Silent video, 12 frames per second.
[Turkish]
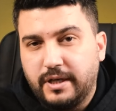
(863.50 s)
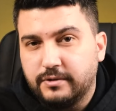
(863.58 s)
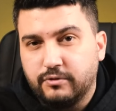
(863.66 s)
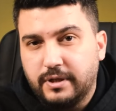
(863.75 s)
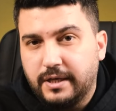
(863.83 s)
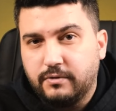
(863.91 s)

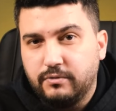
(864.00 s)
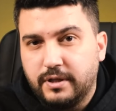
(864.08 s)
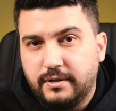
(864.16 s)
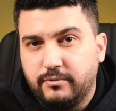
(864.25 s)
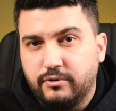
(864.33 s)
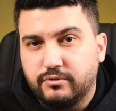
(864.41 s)
kart olarak
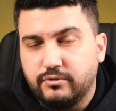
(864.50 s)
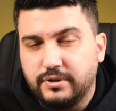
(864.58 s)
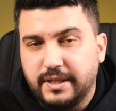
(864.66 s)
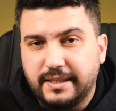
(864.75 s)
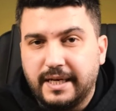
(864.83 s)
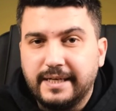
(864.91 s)

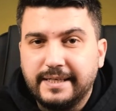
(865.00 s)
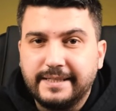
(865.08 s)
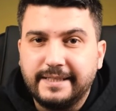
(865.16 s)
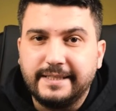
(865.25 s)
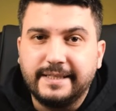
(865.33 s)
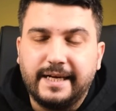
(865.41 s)
kullanabiliyorsunuz ya da
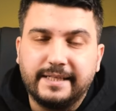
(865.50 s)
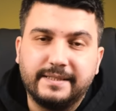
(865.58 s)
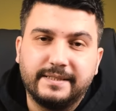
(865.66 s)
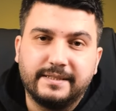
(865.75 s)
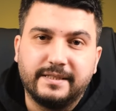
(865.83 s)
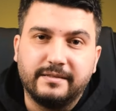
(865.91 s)
kredi
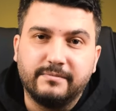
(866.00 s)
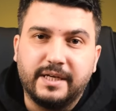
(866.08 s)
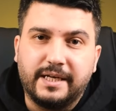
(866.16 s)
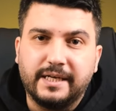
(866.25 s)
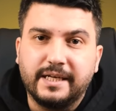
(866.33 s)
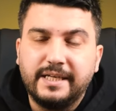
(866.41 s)
kartınızı
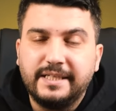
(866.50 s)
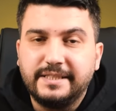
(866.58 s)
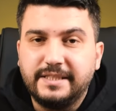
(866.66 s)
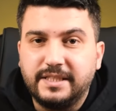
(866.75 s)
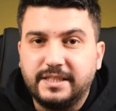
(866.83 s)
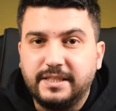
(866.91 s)
tanımlayarak
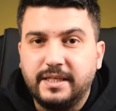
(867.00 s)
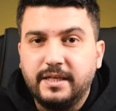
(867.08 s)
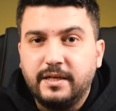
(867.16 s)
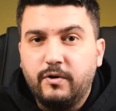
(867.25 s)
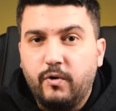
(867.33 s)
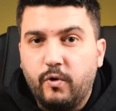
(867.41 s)
çeşitli
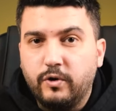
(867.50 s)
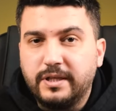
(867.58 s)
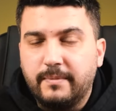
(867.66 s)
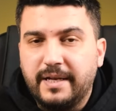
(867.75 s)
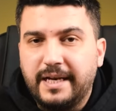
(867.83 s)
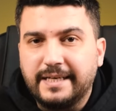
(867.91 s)

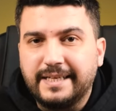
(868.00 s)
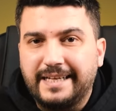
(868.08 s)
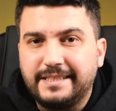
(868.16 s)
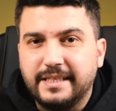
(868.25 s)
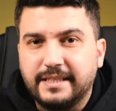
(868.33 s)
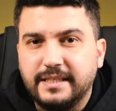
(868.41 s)
ödemeler
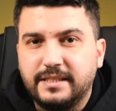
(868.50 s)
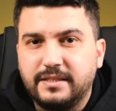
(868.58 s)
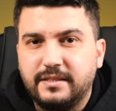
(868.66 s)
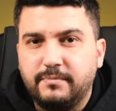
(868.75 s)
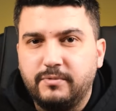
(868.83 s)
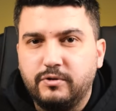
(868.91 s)

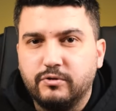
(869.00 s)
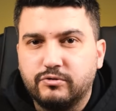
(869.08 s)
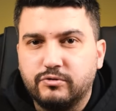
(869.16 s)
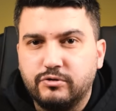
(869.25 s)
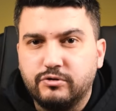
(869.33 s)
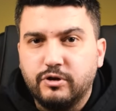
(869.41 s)

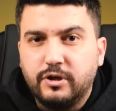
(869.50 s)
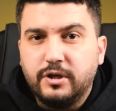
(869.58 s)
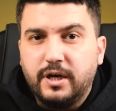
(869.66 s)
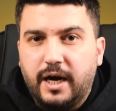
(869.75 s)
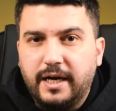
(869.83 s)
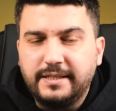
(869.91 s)
gerçekleştirebiliyorsunuz.
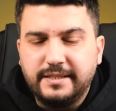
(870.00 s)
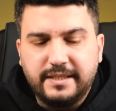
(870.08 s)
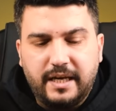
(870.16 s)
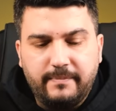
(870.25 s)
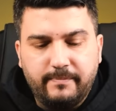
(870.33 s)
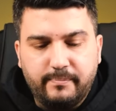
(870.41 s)

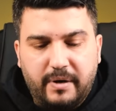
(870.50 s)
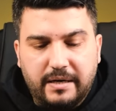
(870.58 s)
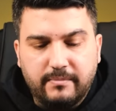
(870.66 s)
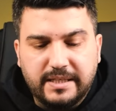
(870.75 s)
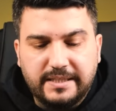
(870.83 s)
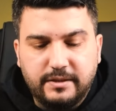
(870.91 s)
Ayrıca
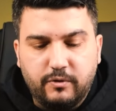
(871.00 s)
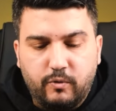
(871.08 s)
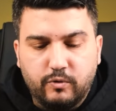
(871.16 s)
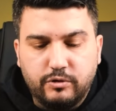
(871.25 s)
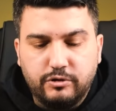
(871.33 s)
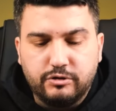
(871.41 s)
parmak izi
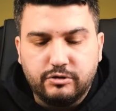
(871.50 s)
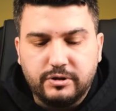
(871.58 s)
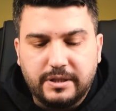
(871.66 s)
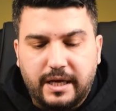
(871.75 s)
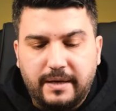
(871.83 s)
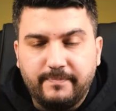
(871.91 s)

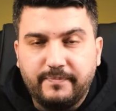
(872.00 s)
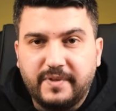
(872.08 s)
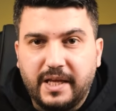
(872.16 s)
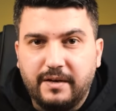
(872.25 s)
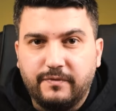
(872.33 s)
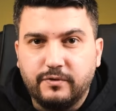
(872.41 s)
okuyucusu da
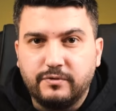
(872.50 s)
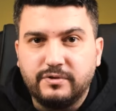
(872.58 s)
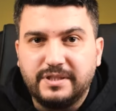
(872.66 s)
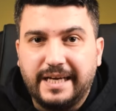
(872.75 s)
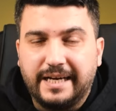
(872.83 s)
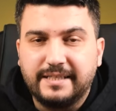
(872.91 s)

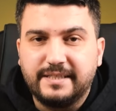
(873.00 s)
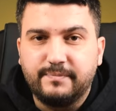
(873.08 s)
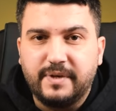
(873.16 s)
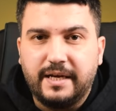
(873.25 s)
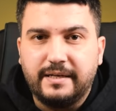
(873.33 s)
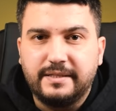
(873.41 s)
telefonun yan
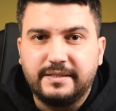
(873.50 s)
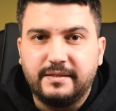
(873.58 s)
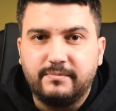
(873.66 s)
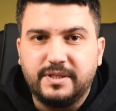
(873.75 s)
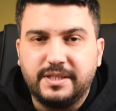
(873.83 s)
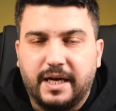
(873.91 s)
kısmına
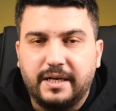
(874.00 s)
yerleştirilmiş